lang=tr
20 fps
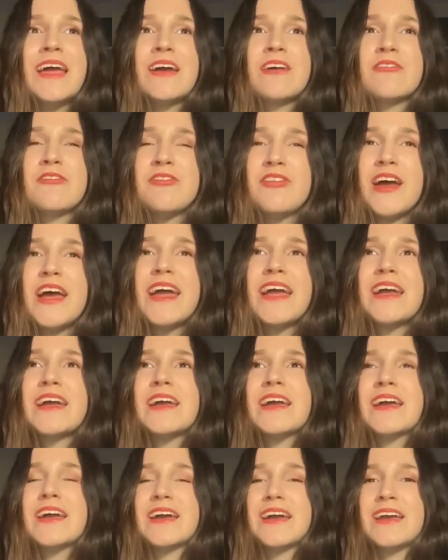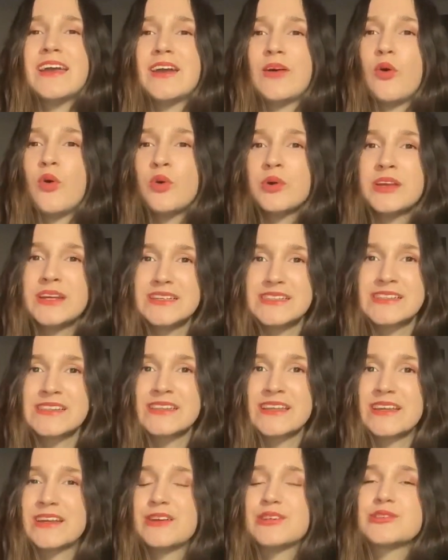ve e, 10
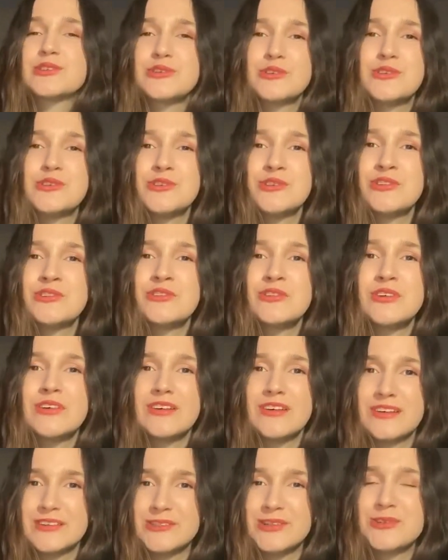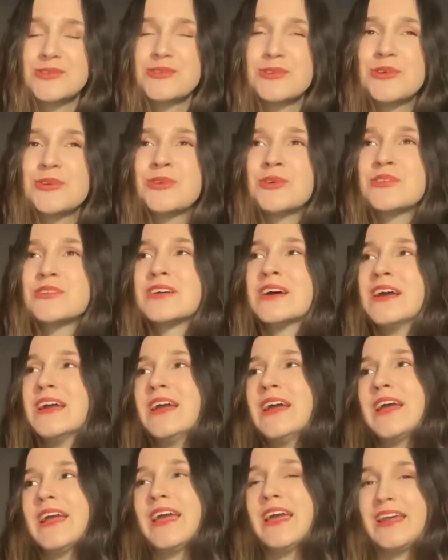yaşındaki çocuğun Giotto'nun
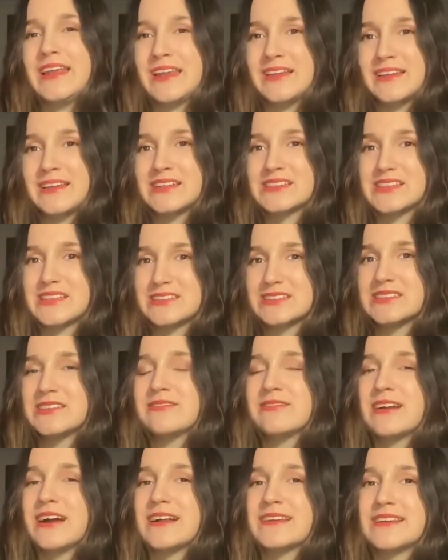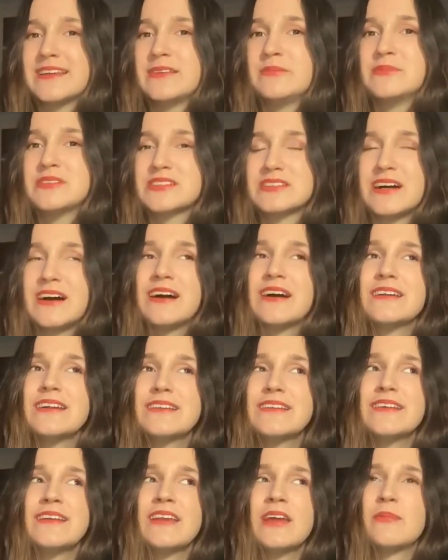elinde işte sivriltilmiş
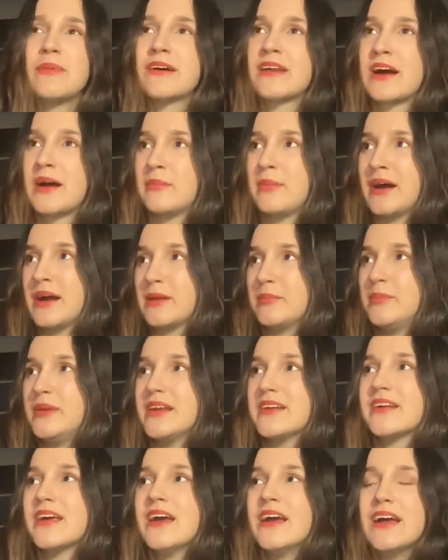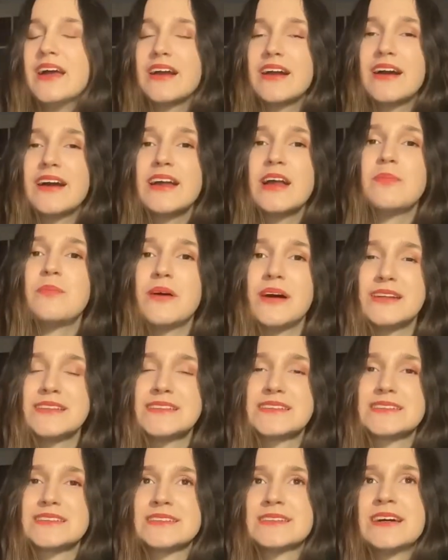aletiyle beraber bir kaya
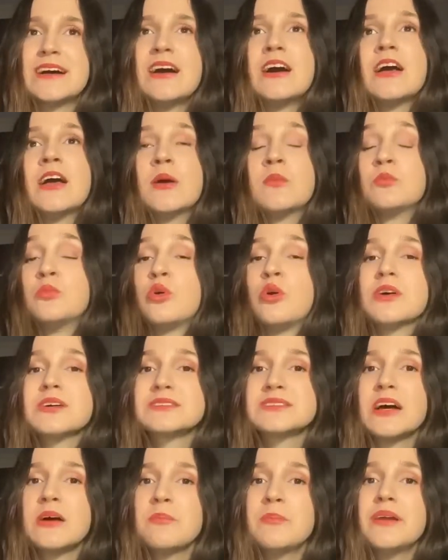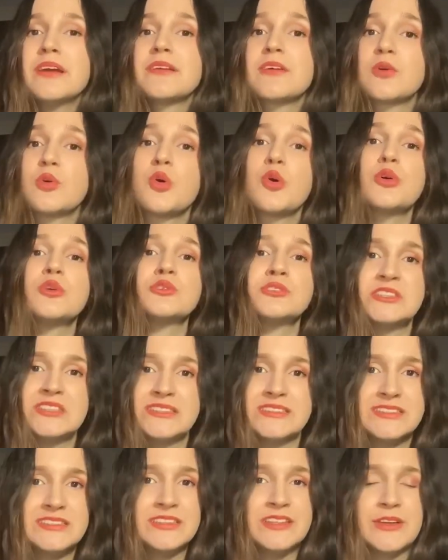parçasına muazzam bir koyun
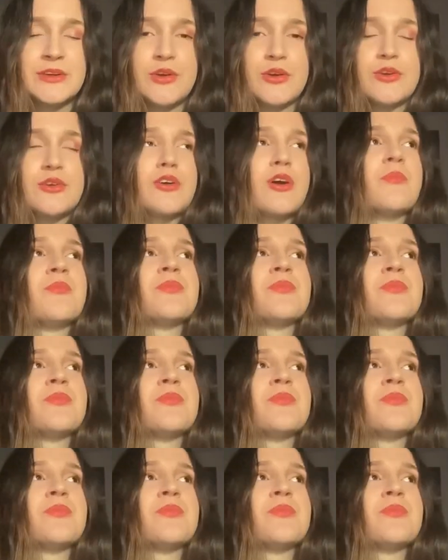çizdiğini görüyor.